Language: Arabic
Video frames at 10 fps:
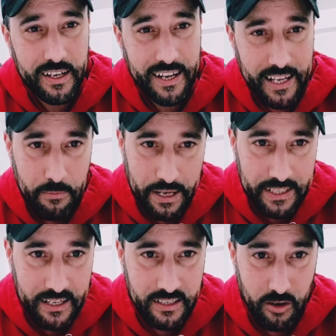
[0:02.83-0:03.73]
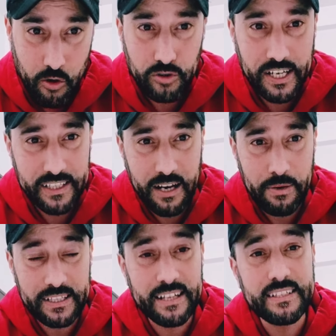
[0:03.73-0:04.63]
على البادانتي الكونطرا ديال
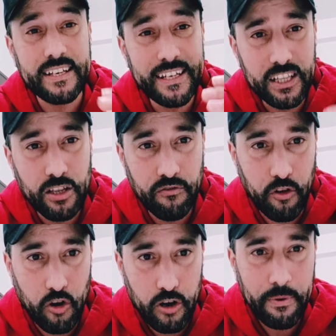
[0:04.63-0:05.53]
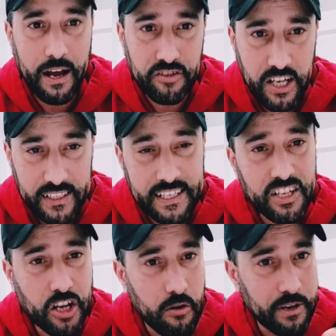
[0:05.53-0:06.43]
البادانتي اللي دفعوا ربعه في شهر
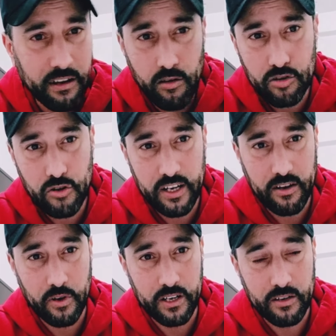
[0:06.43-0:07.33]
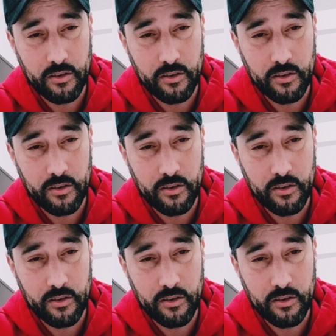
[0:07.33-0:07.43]
12 راهم كيخرجوا الاخوان